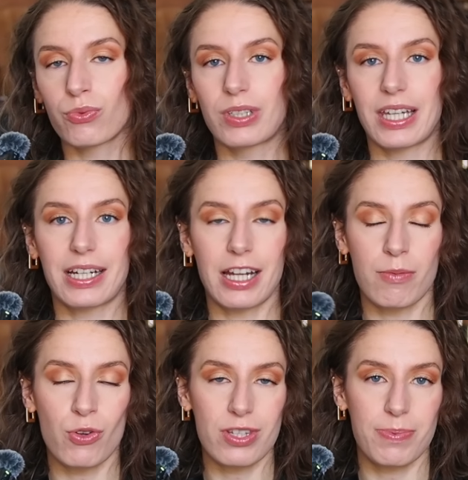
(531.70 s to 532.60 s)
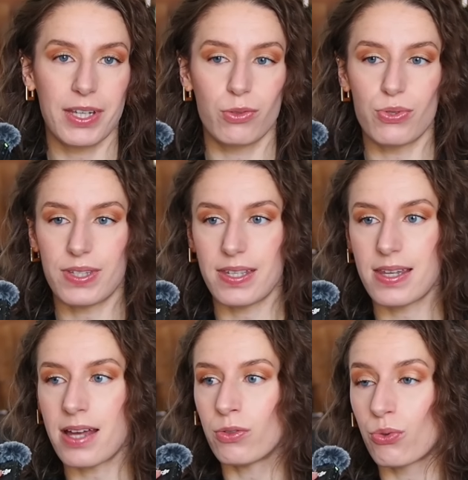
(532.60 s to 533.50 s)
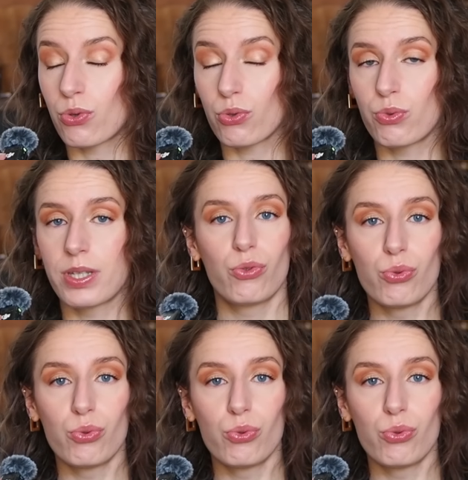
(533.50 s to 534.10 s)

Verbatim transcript: donc qui est clairement inspiré de Cézanne aujourd'hui.